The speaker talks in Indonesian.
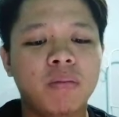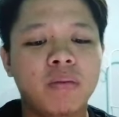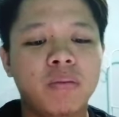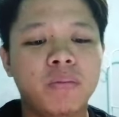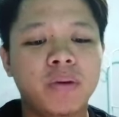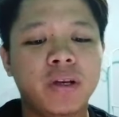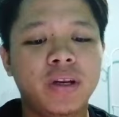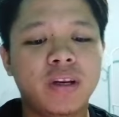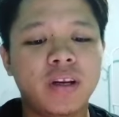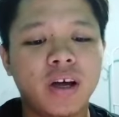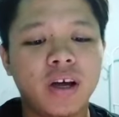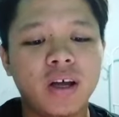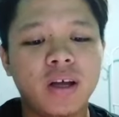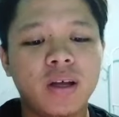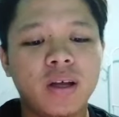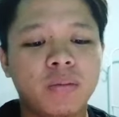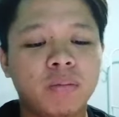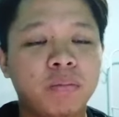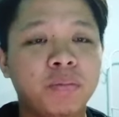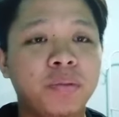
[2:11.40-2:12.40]

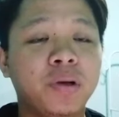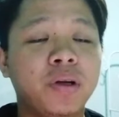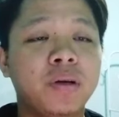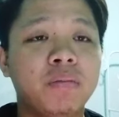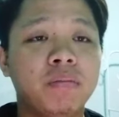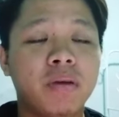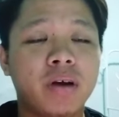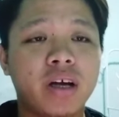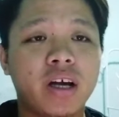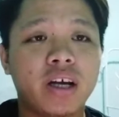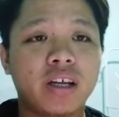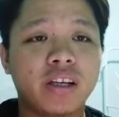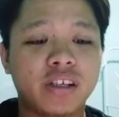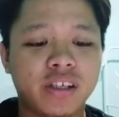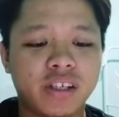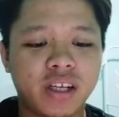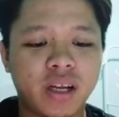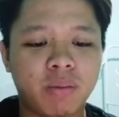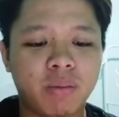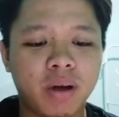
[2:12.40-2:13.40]
memindah perlembagaan
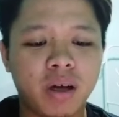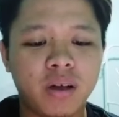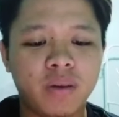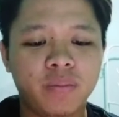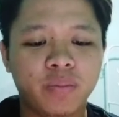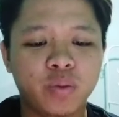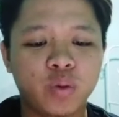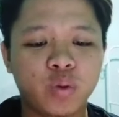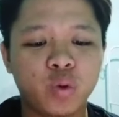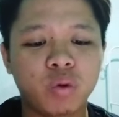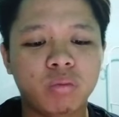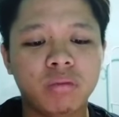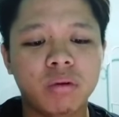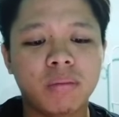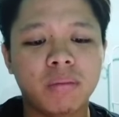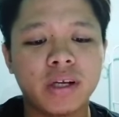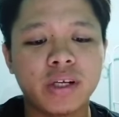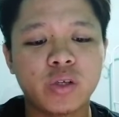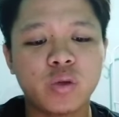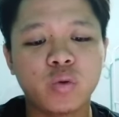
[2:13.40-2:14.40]
Sabah untuk
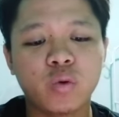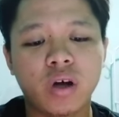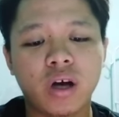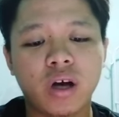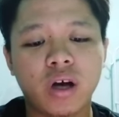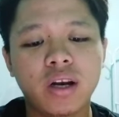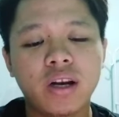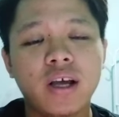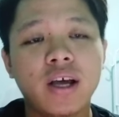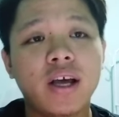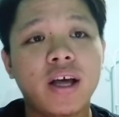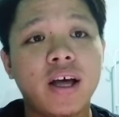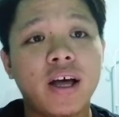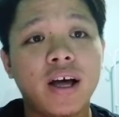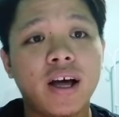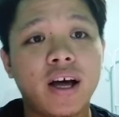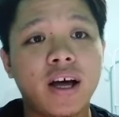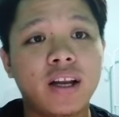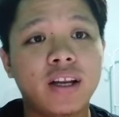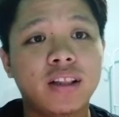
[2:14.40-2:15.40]
memasukkan
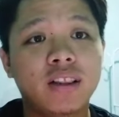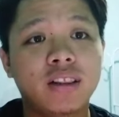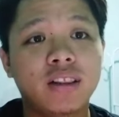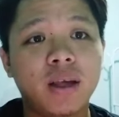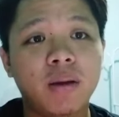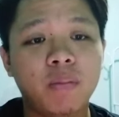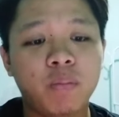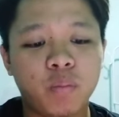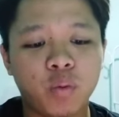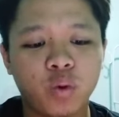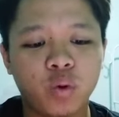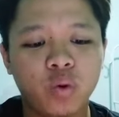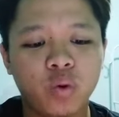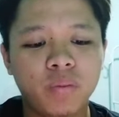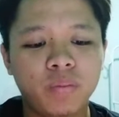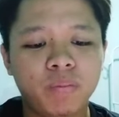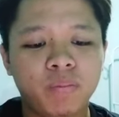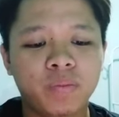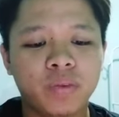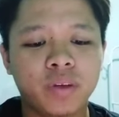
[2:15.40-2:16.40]
had
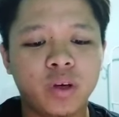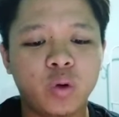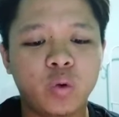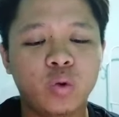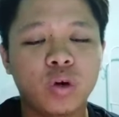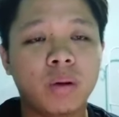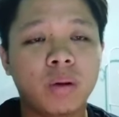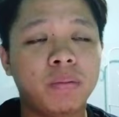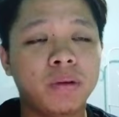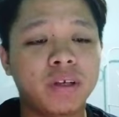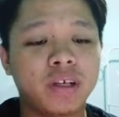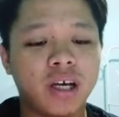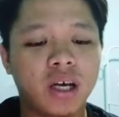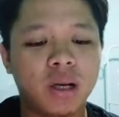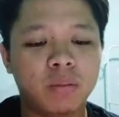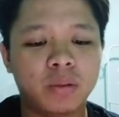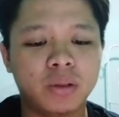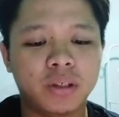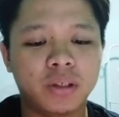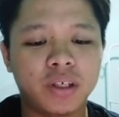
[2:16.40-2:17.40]
tempo dua
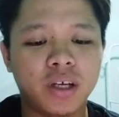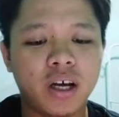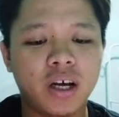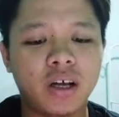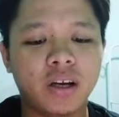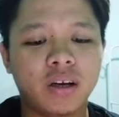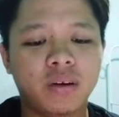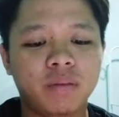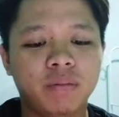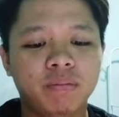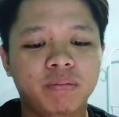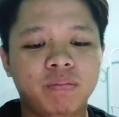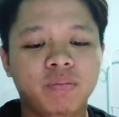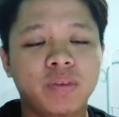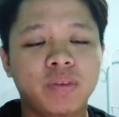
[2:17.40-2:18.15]
penggal berkenaan.